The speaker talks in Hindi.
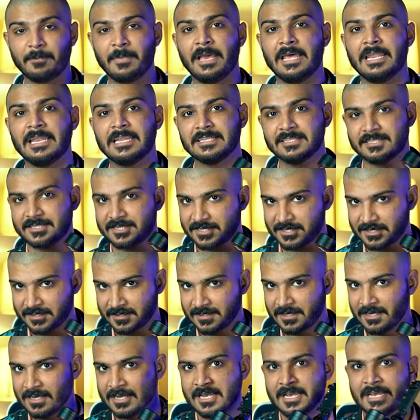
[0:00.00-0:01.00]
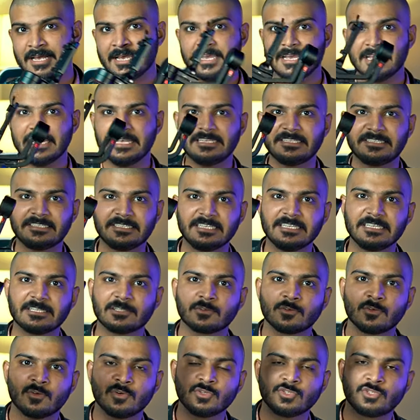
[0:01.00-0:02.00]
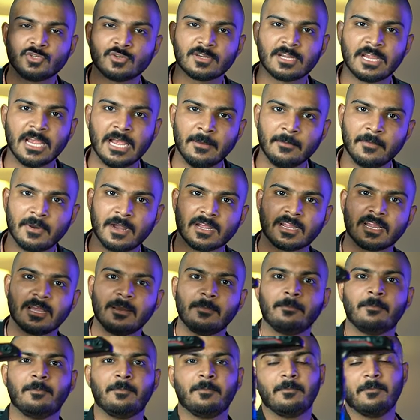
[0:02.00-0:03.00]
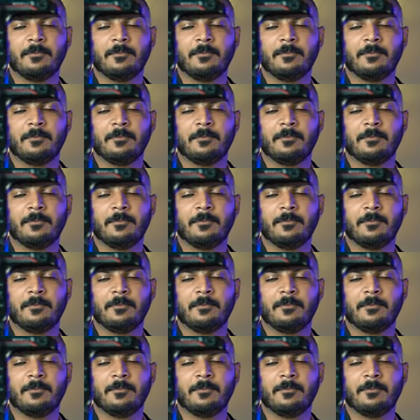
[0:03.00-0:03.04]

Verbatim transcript: बैलेंस इस चीज़ को जो कैमरा का